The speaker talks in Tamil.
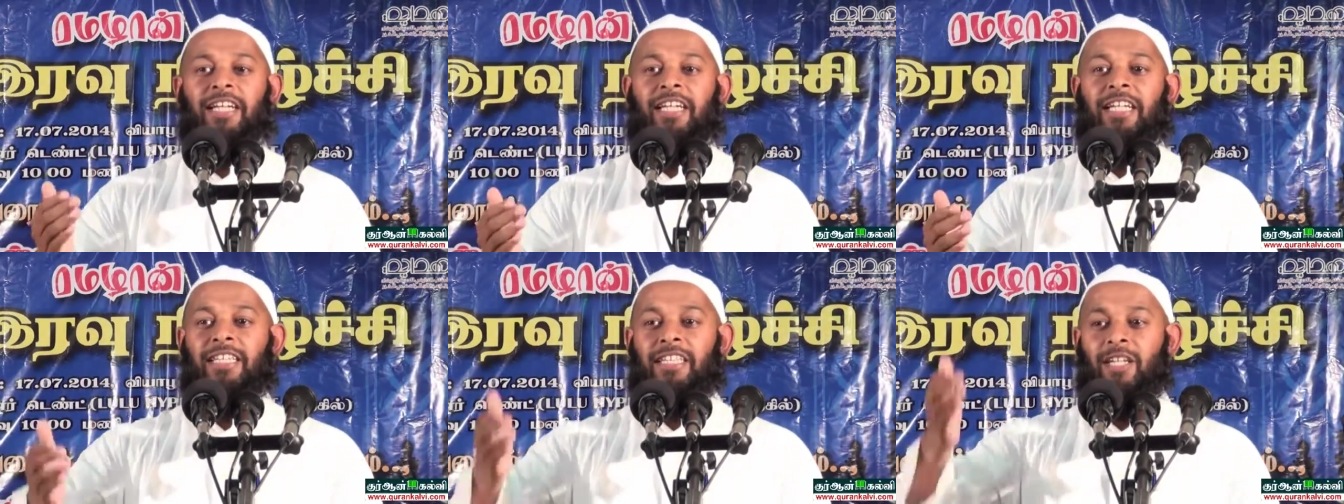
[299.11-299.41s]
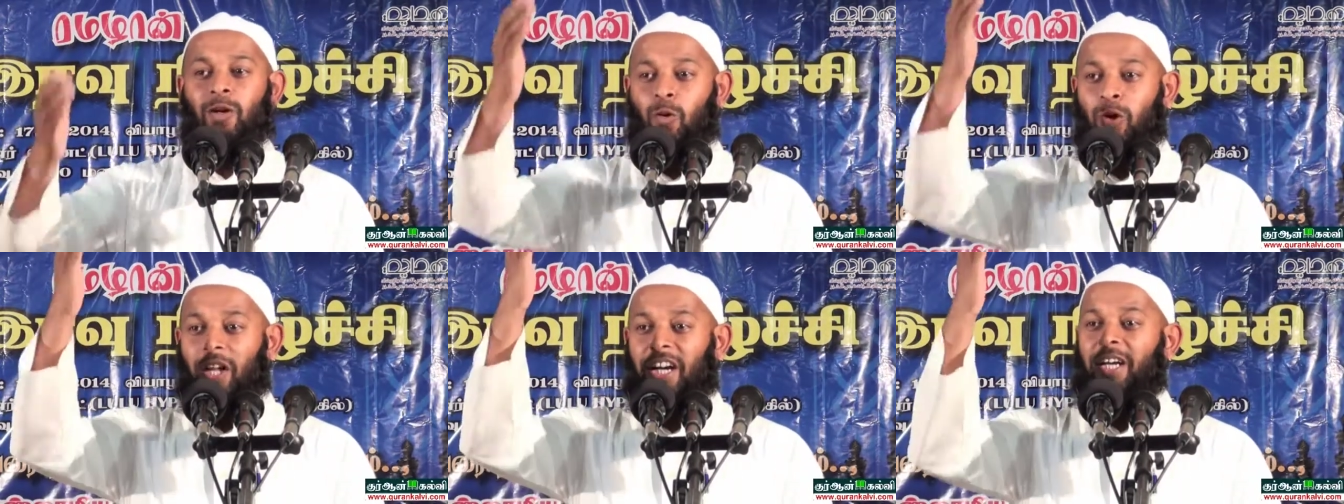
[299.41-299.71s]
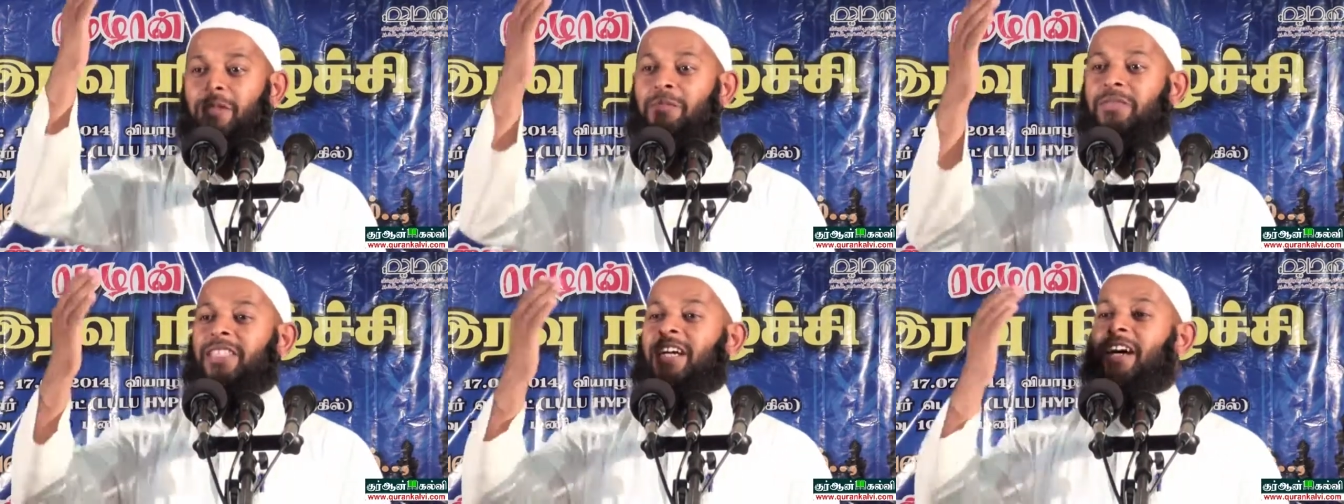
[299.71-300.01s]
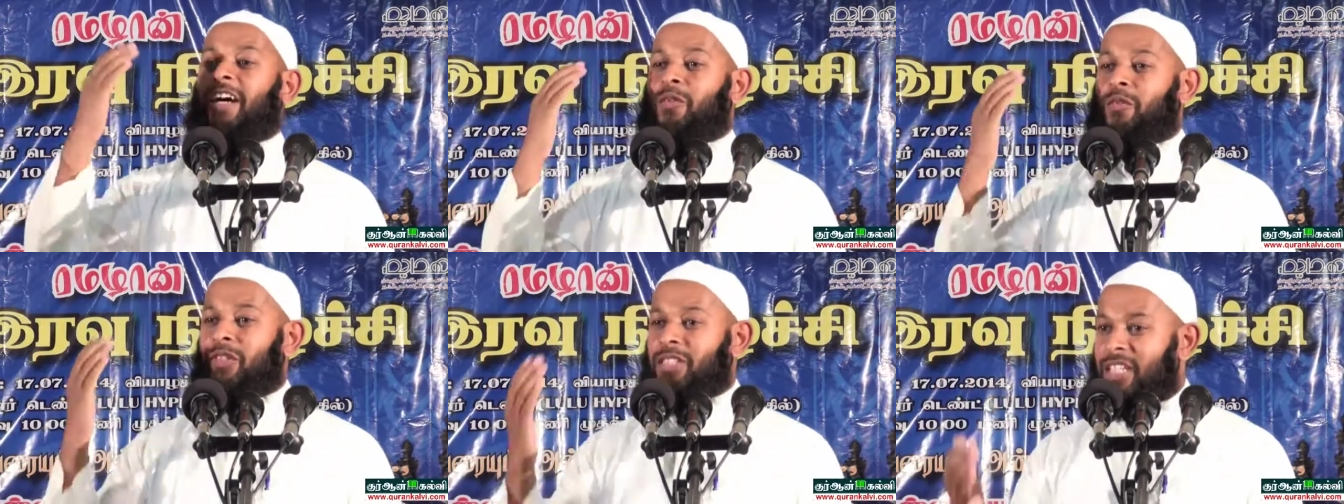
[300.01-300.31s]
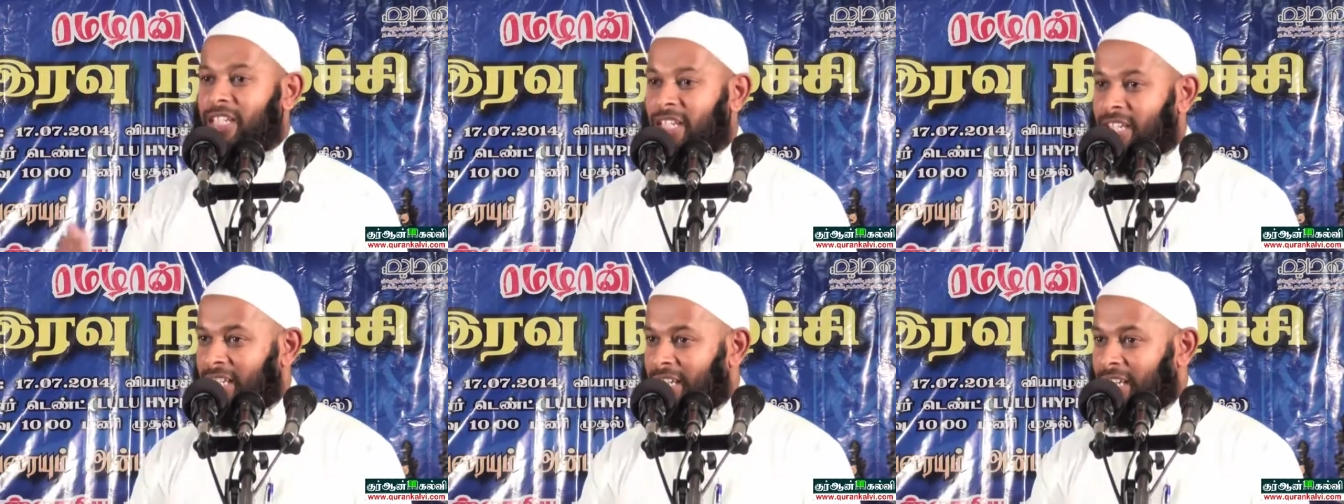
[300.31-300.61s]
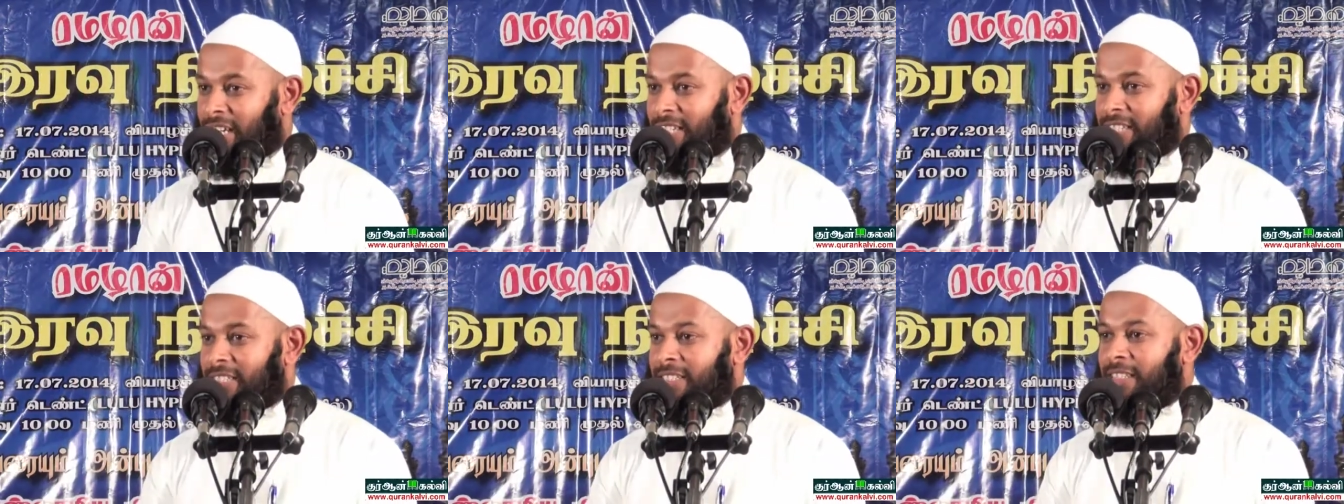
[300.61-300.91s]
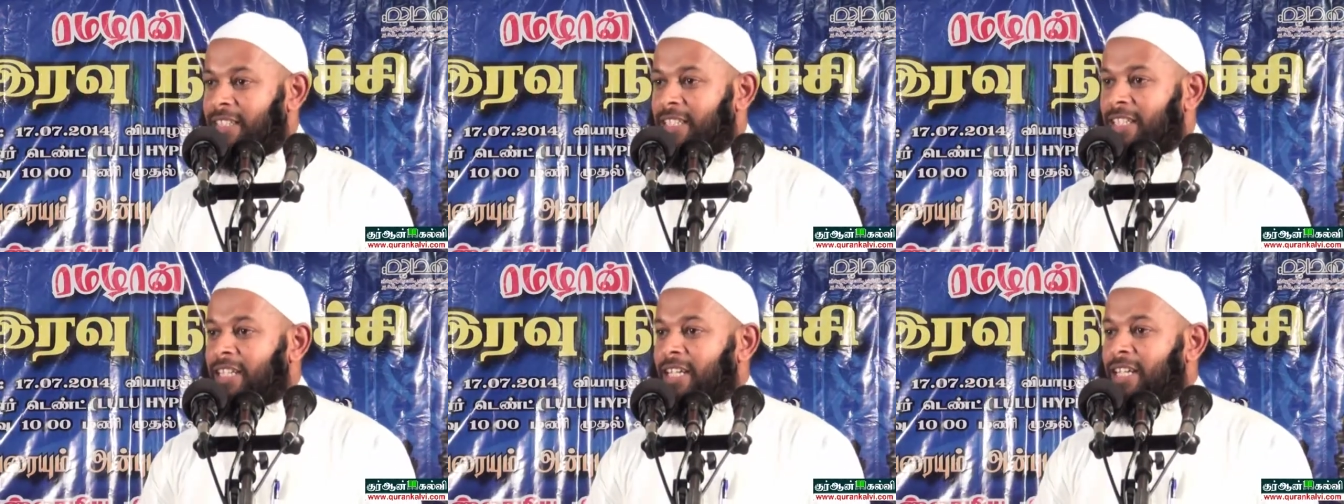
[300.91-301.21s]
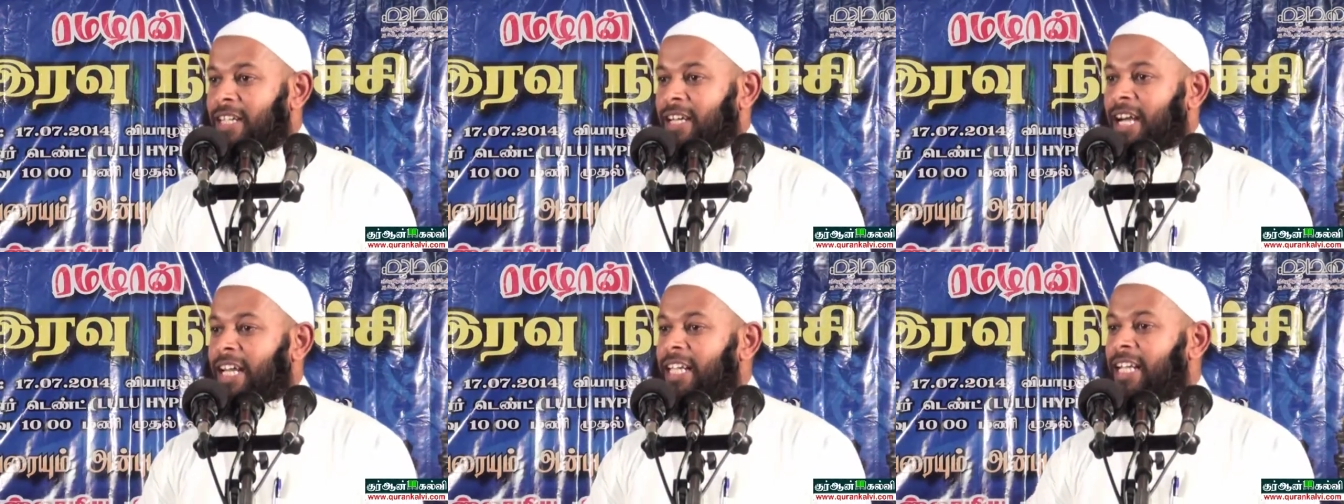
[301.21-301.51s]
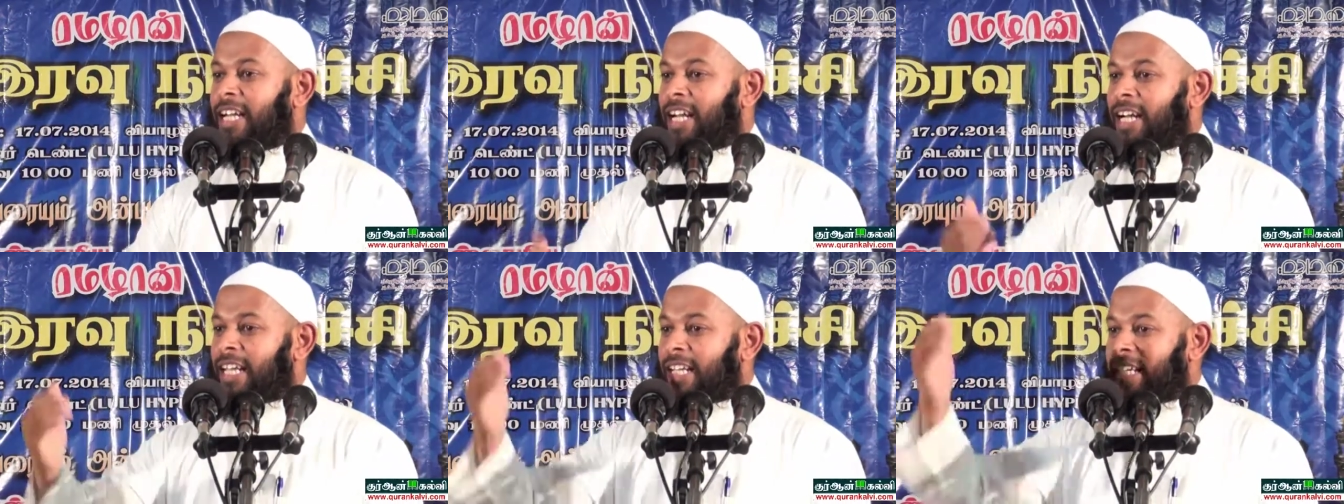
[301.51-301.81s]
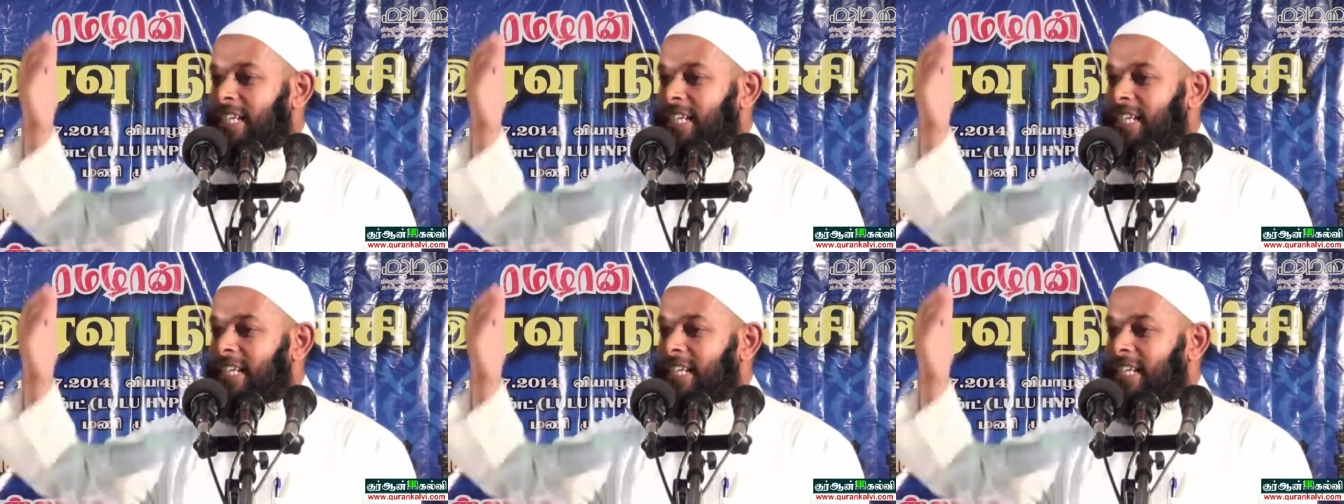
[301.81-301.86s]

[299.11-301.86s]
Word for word: இந்த உலகம்தான் வந்து நிற்கிறது கைகளை